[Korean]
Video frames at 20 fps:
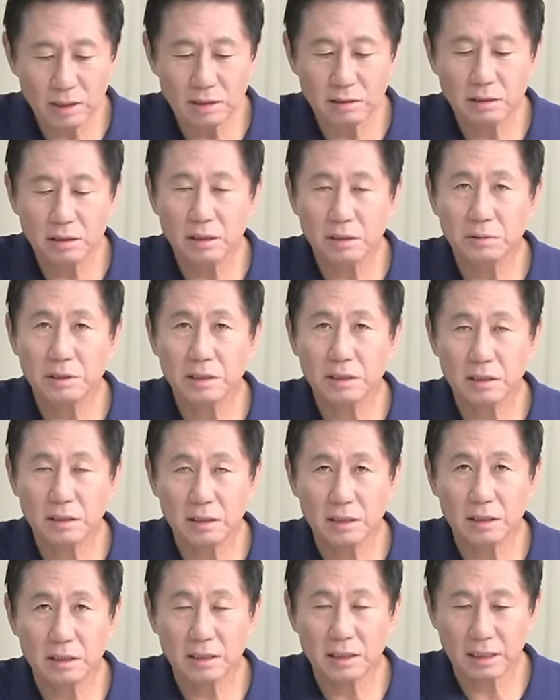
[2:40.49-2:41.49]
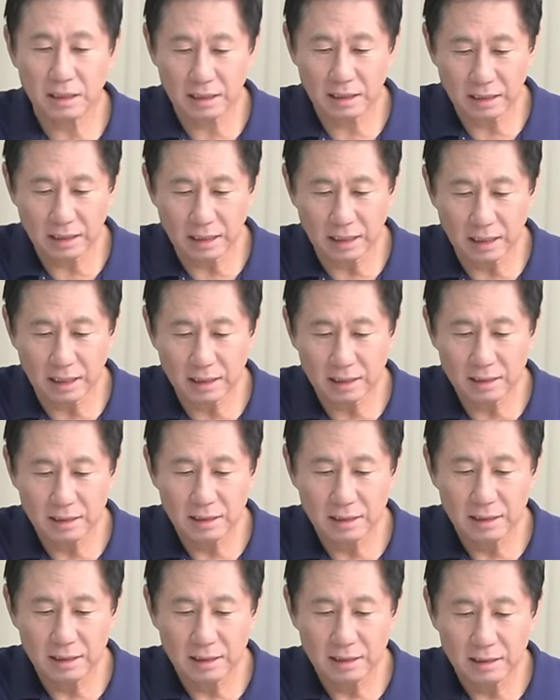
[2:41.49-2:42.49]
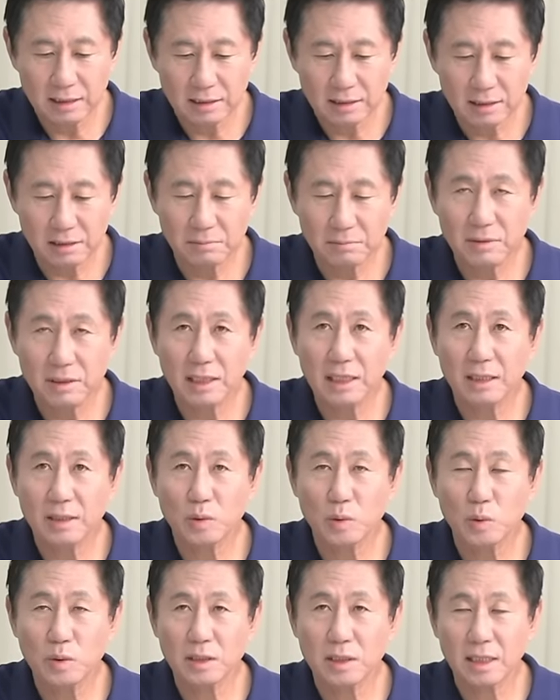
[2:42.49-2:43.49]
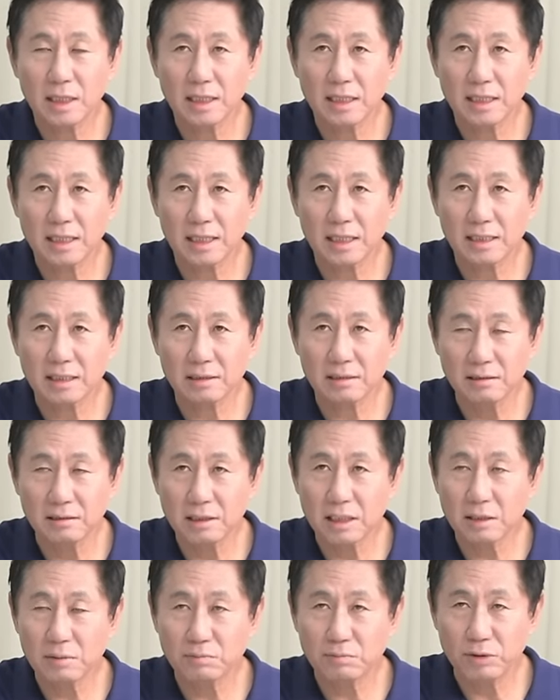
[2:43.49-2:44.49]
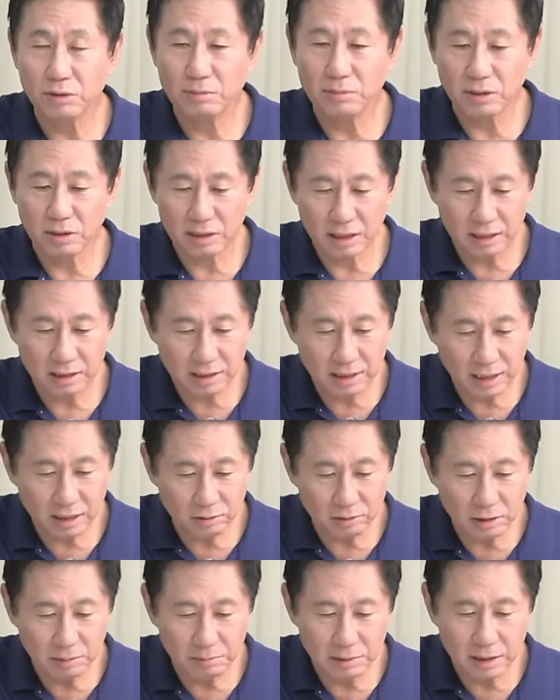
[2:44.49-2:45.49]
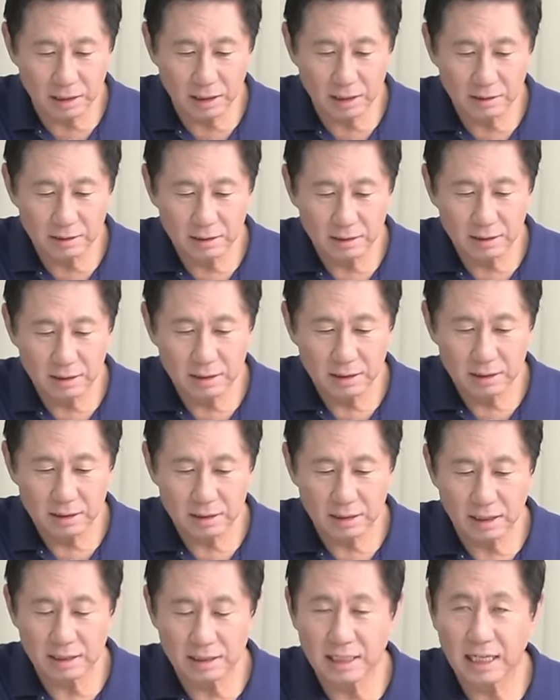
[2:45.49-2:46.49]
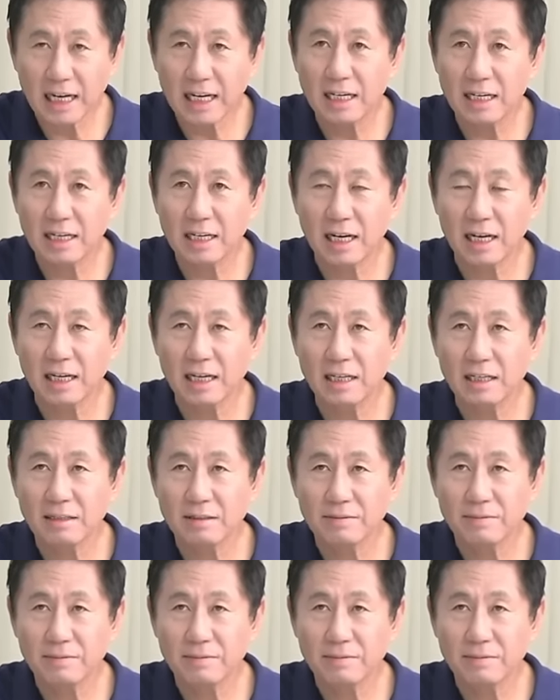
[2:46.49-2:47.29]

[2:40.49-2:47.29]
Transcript: 응급실을 찾다가 지금 뇌 네 손상이 당해서 의식불명 상태라고 합니다. 지난 4일 날